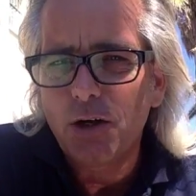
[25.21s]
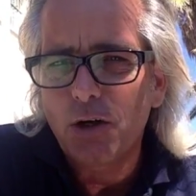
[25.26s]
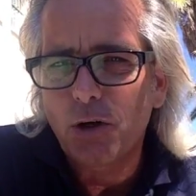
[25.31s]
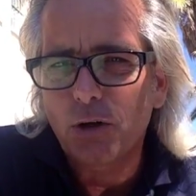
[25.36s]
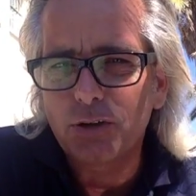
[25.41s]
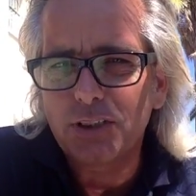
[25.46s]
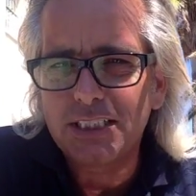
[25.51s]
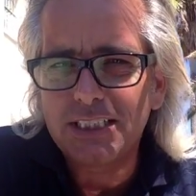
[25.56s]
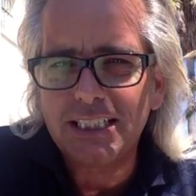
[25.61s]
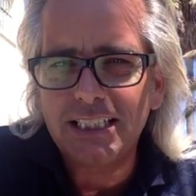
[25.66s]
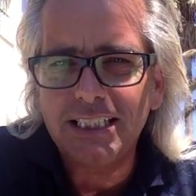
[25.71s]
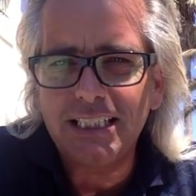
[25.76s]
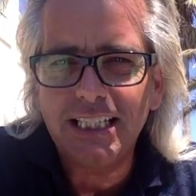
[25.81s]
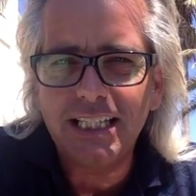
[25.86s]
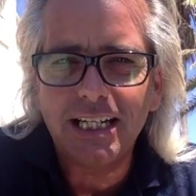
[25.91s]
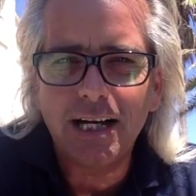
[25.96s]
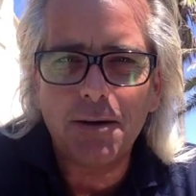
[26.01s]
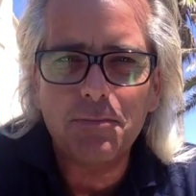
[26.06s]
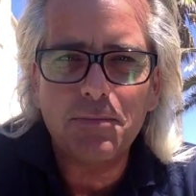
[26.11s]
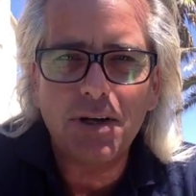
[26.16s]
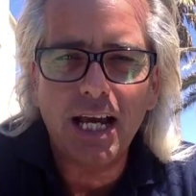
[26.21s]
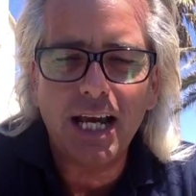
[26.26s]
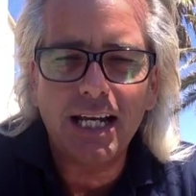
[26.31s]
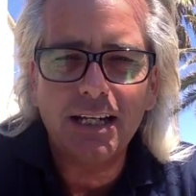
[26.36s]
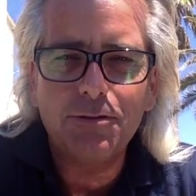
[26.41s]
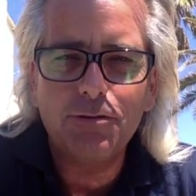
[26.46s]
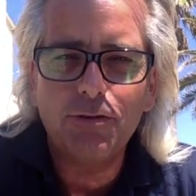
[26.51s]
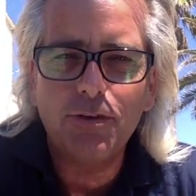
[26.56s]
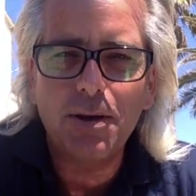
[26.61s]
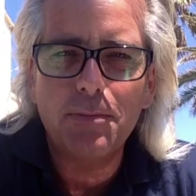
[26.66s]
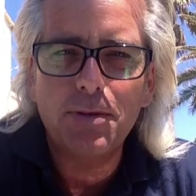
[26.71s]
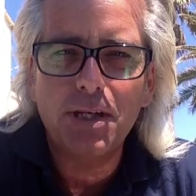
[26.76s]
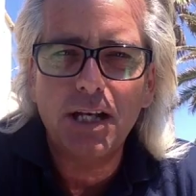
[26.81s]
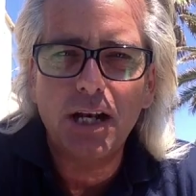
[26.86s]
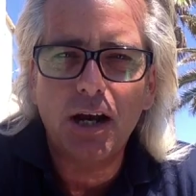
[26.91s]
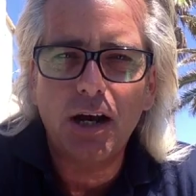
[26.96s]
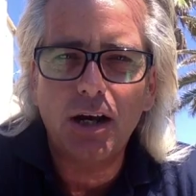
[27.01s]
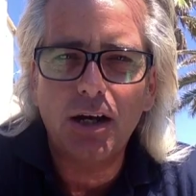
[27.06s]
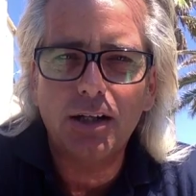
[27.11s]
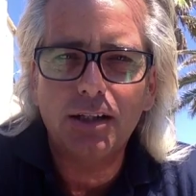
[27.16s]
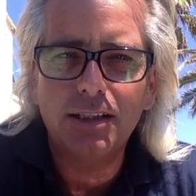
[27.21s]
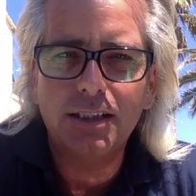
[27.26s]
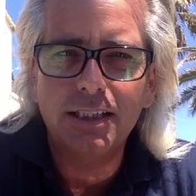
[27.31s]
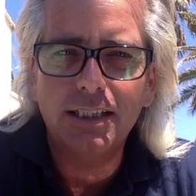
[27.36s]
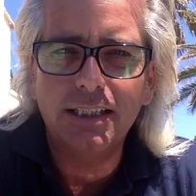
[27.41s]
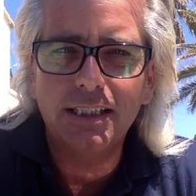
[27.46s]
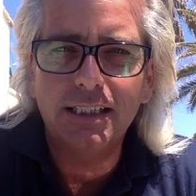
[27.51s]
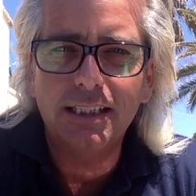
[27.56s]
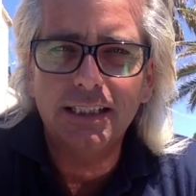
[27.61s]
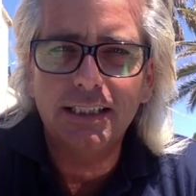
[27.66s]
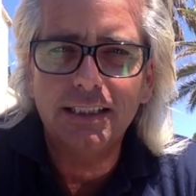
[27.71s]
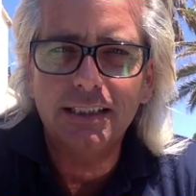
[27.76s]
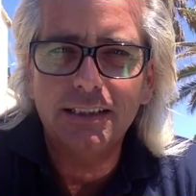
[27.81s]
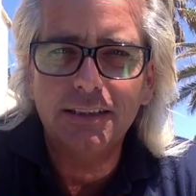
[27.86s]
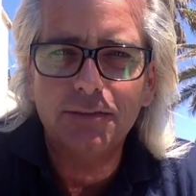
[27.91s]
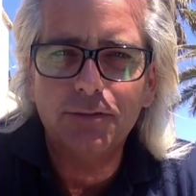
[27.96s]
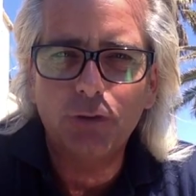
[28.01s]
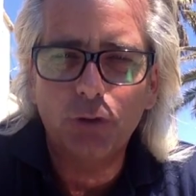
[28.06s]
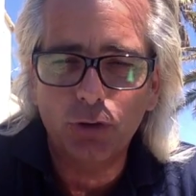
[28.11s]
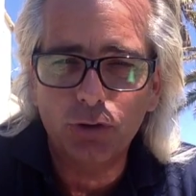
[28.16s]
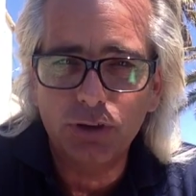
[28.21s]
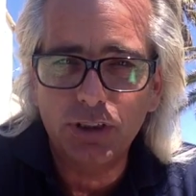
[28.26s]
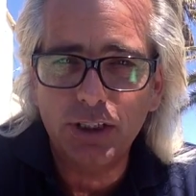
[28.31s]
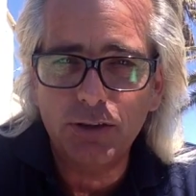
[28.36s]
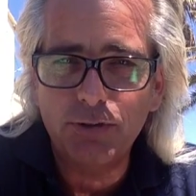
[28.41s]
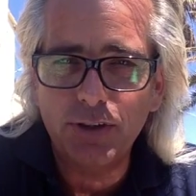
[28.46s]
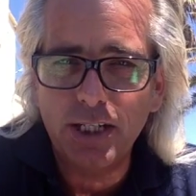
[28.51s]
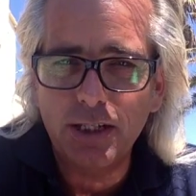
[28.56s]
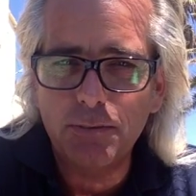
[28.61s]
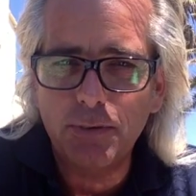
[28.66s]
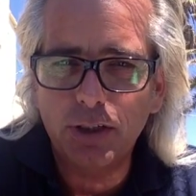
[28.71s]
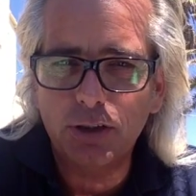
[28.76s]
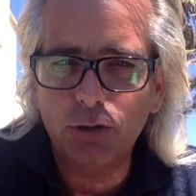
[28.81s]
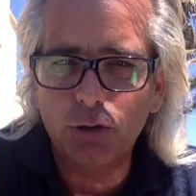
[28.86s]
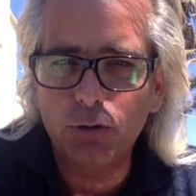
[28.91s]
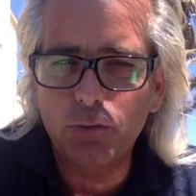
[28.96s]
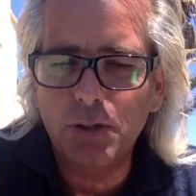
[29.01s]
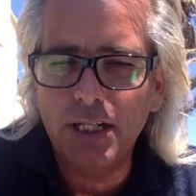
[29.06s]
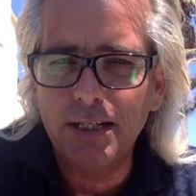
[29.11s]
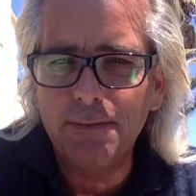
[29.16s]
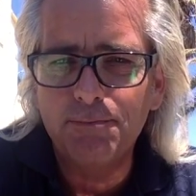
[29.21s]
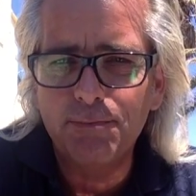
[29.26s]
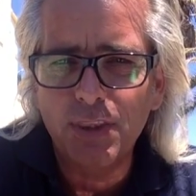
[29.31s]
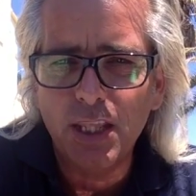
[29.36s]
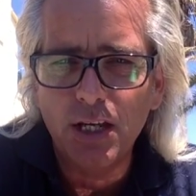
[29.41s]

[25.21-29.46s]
Und Sie sind hier am Live-Webinar äh, von der Firma Dubli